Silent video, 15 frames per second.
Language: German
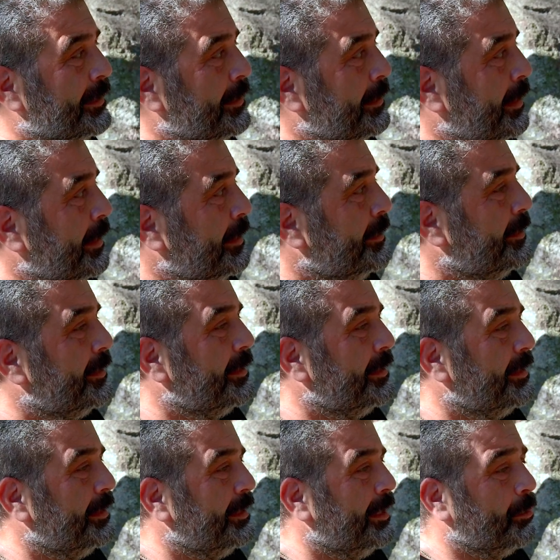Ja,
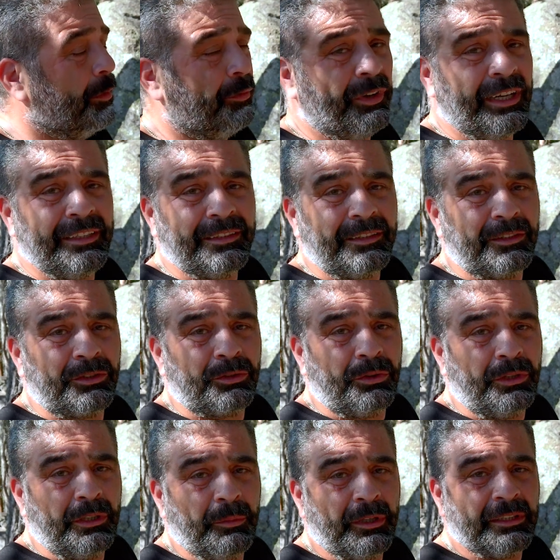aber falls ihr
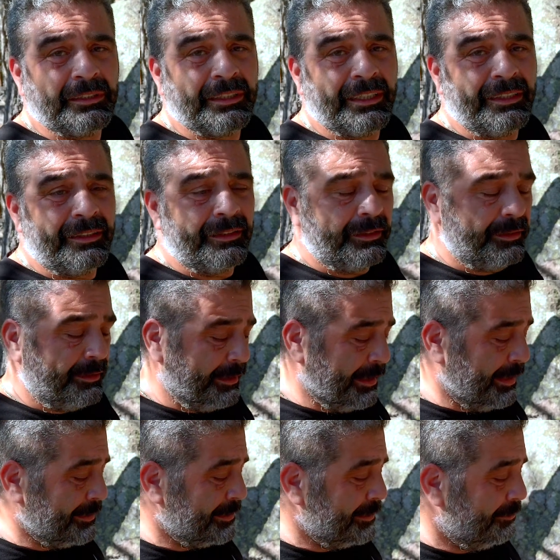schon jemand seid, der einen
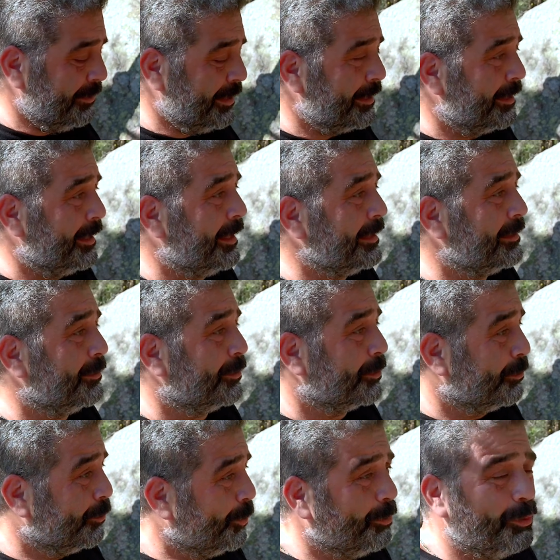Kastenwagen hat
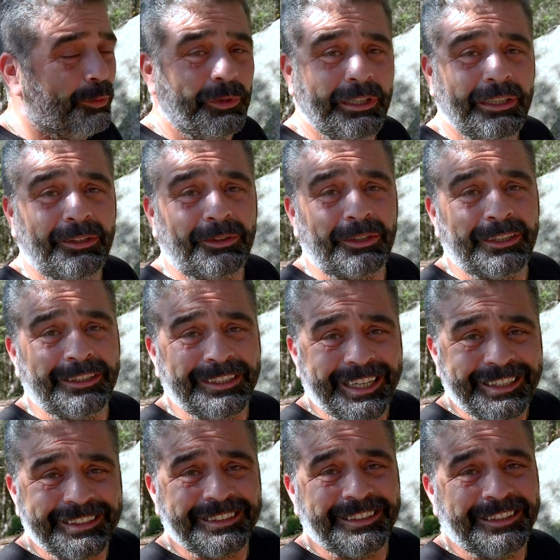oder Wohnmobil oder ein
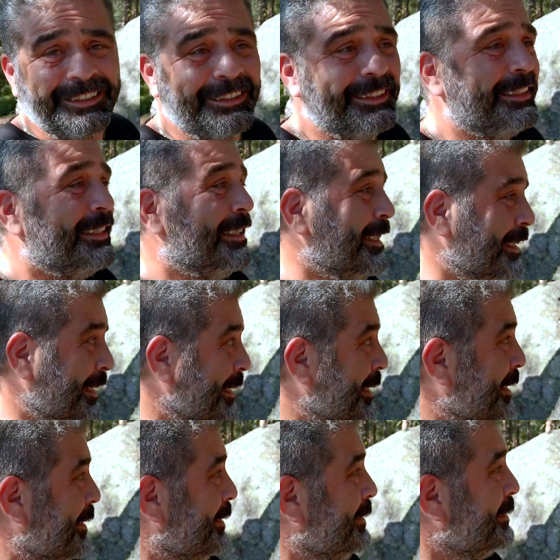Dachzelt,
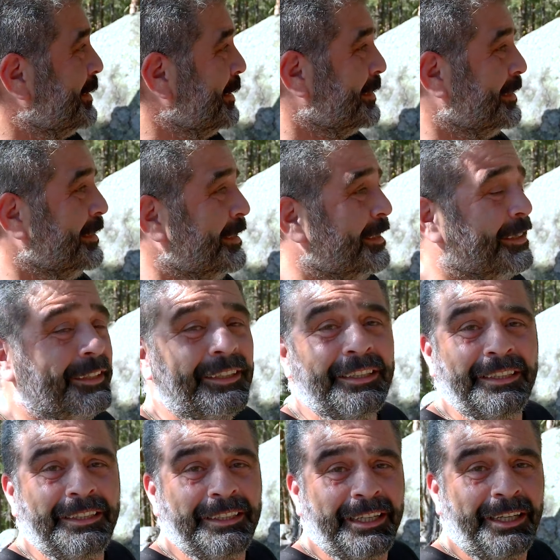ist das hier eine
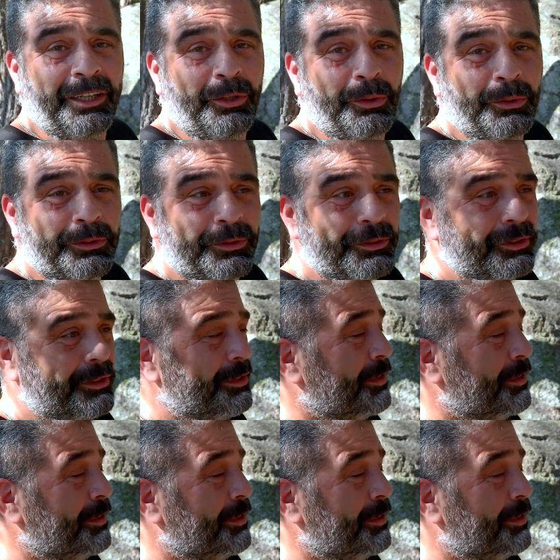ideale Lösung.